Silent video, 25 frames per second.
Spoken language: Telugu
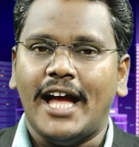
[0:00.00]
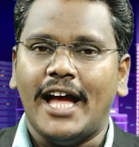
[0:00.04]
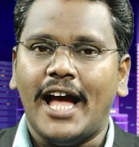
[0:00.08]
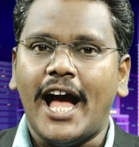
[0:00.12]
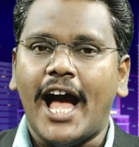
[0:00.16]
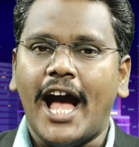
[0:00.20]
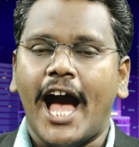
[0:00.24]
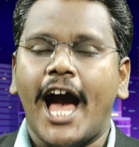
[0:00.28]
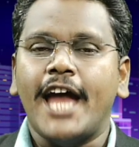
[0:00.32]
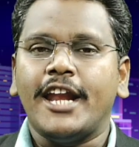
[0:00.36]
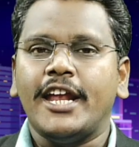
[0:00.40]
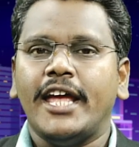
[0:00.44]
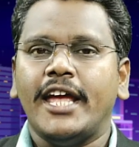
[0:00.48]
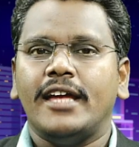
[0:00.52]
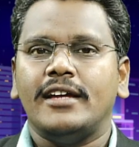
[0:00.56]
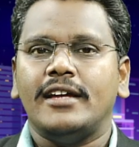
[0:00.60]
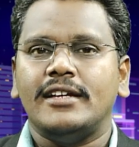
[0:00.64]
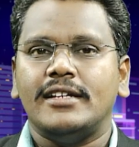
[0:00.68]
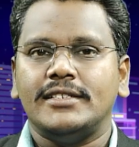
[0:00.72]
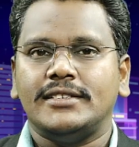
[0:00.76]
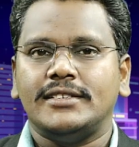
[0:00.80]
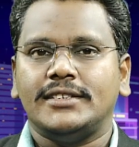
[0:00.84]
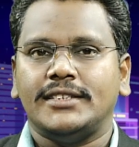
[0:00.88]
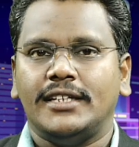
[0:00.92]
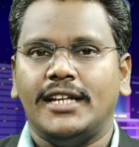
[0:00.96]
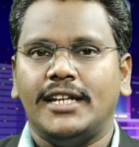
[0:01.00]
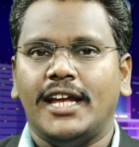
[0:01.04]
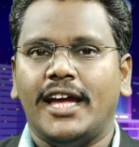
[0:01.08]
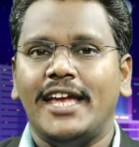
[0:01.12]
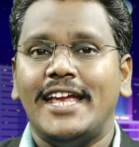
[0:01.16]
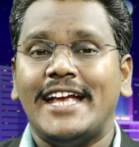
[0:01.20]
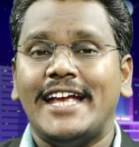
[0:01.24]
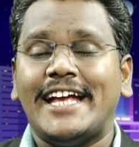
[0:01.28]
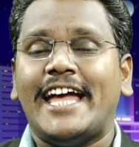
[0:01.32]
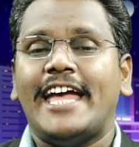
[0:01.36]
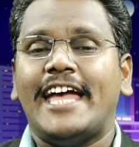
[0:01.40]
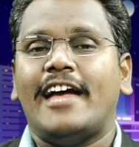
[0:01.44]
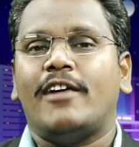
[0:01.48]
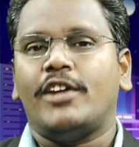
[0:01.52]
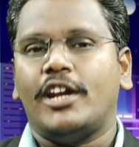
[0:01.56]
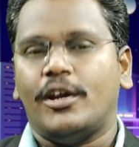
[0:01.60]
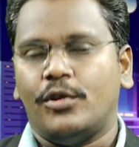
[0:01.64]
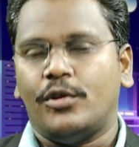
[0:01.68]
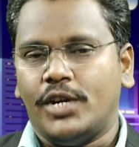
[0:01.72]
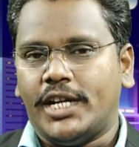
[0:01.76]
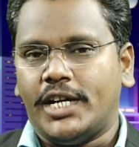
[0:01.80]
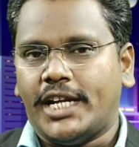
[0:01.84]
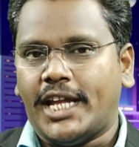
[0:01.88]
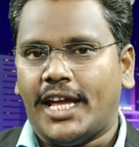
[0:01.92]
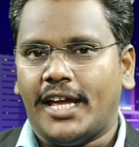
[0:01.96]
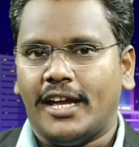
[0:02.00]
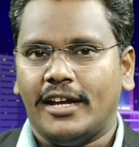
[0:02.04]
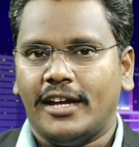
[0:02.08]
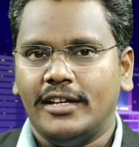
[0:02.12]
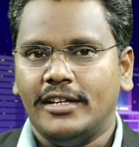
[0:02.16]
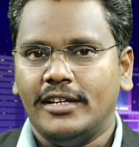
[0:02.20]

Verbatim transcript: ఆ ఆరేనా ఇంకా ఏమన్నా ఉంటాయా